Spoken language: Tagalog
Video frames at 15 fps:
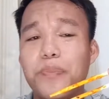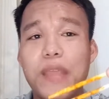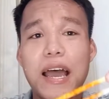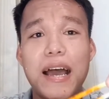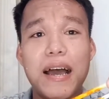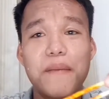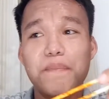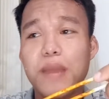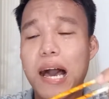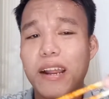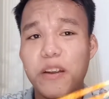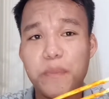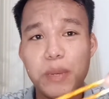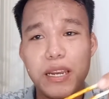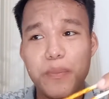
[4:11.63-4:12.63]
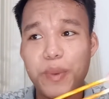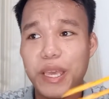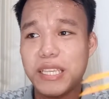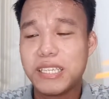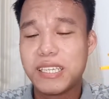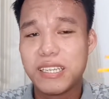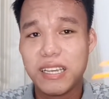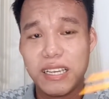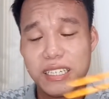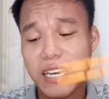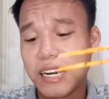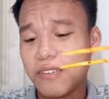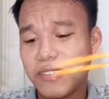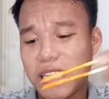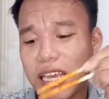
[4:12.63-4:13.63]
uh, Vlogger Philippines,
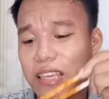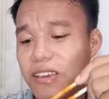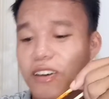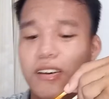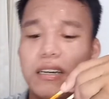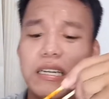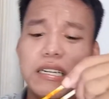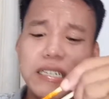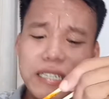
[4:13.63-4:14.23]
shoutout sa inyo.